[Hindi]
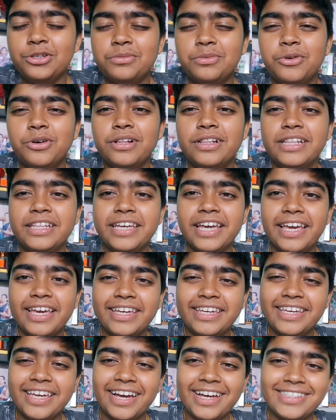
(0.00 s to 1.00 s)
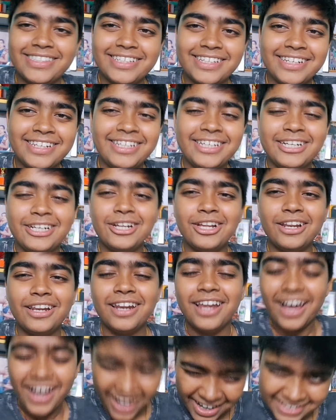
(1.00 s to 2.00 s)
ने बोल दिया है कि यहाँ से
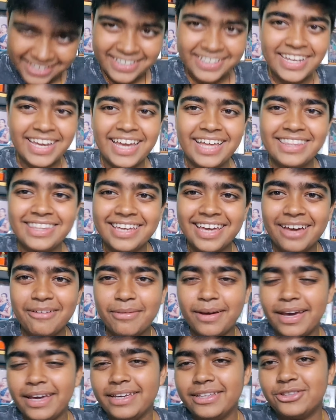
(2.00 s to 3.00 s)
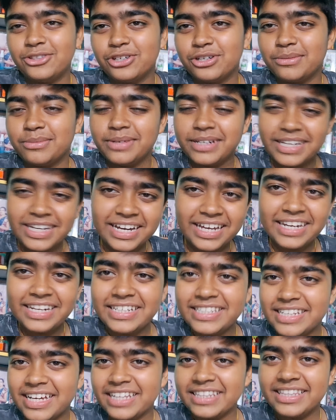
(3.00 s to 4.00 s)
निकल हट कह दिया भाई तो अब निकल
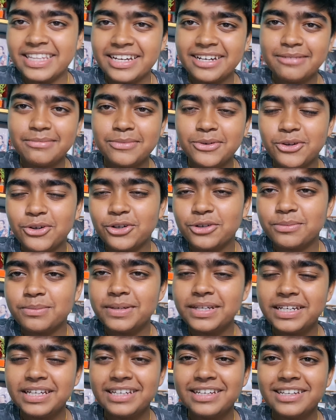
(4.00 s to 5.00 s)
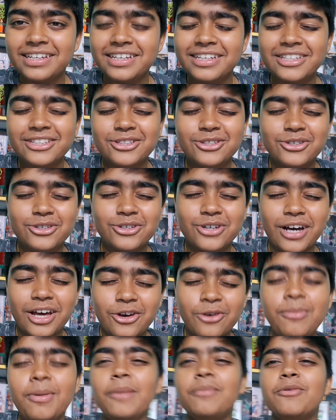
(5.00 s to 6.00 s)
ही जाते हैं हम लोग भी तो
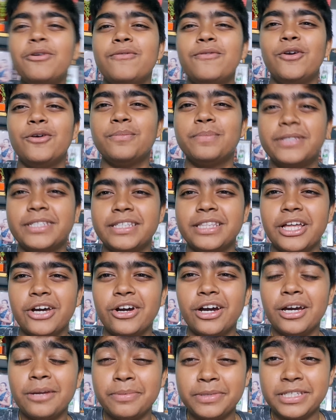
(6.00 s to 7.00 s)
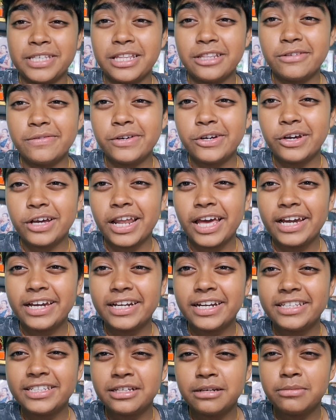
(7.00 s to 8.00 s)
आई होप आपके ब्लॉग पसंद आएगा अगर पसंद है तो वीडियो को लाइक
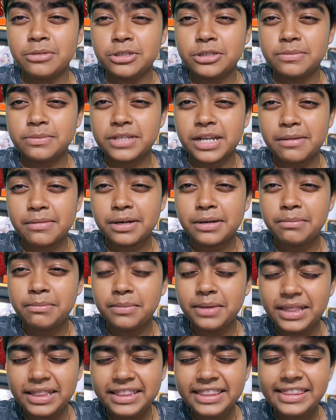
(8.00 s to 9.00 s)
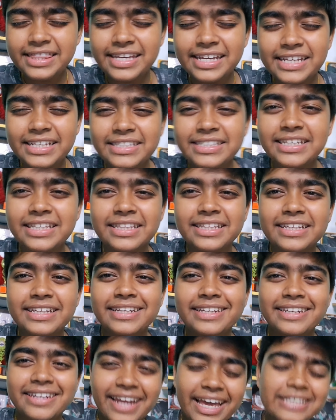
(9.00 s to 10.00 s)
करना चैनल सब्सक्राइब करना मिलते हैं
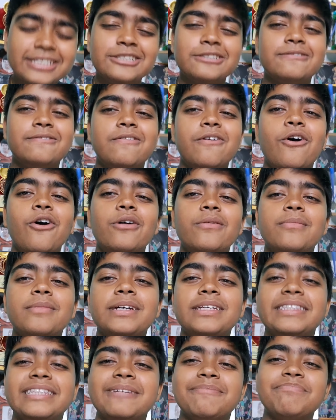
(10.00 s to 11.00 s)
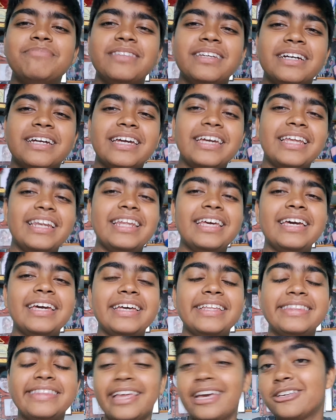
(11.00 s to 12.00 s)
जल्दी नेक्स्ट ब्लॉग में तब तक के
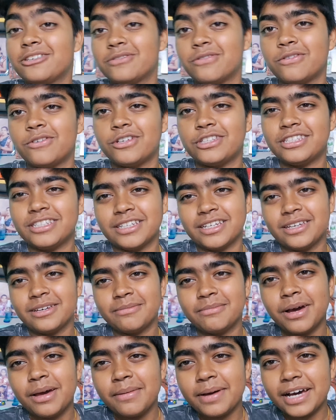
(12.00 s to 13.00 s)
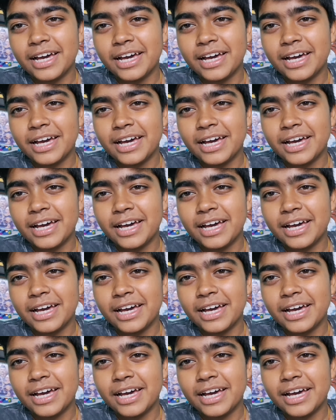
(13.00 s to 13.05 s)
लिए थैंक्स फॉर वॉचिंग बाय